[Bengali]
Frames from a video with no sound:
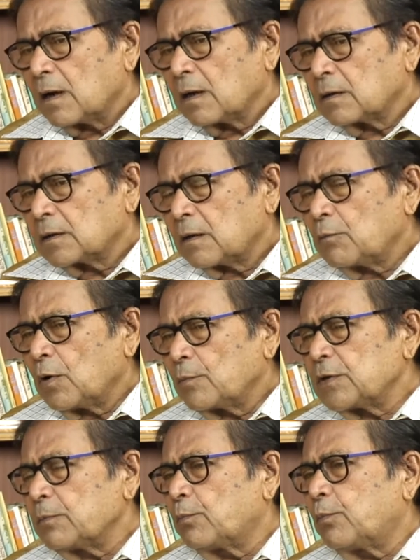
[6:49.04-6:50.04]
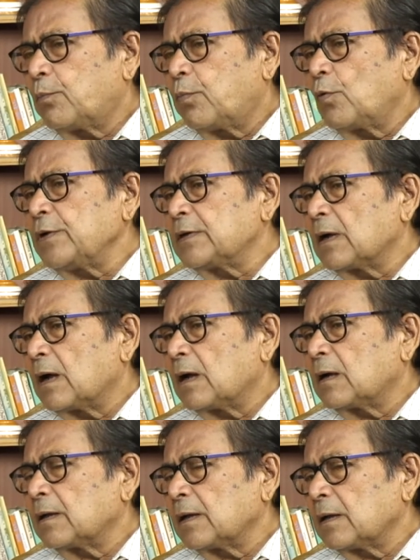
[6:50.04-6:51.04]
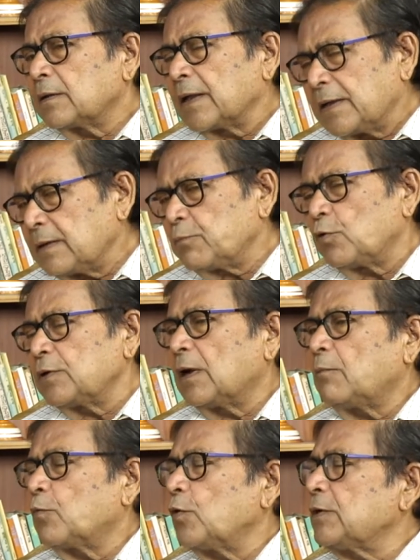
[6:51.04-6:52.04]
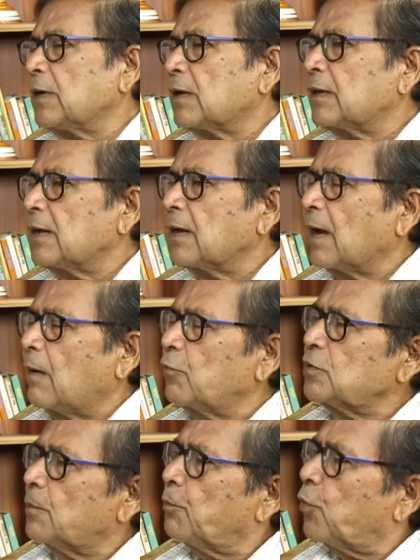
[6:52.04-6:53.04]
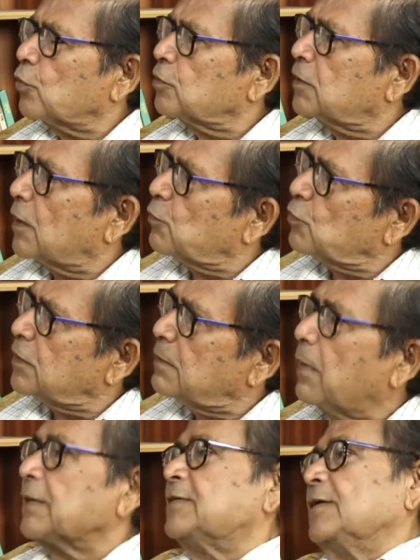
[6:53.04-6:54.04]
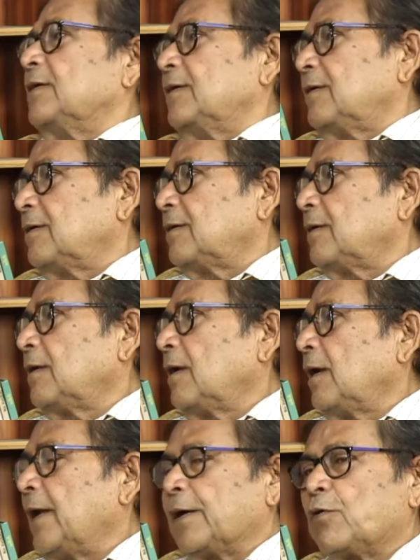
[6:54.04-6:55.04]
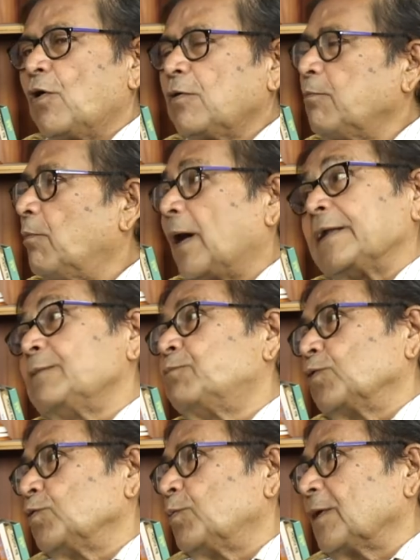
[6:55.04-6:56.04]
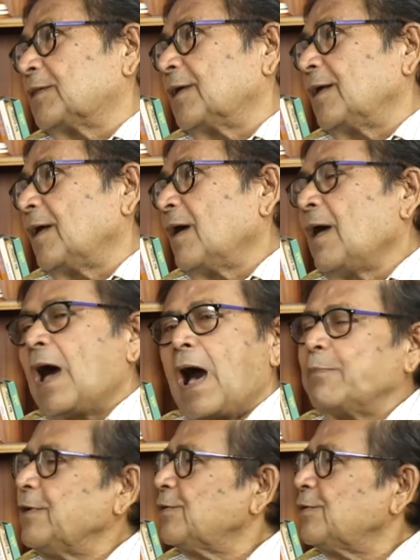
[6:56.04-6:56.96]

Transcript: তাই আমি বললাম যে বইটা দেখি বইটা বইটার দেখে নাম হচ্ছে পদ্মা নদীর মাঝি লেখক মানিক বন্দ্যোপাধ্যায় আমি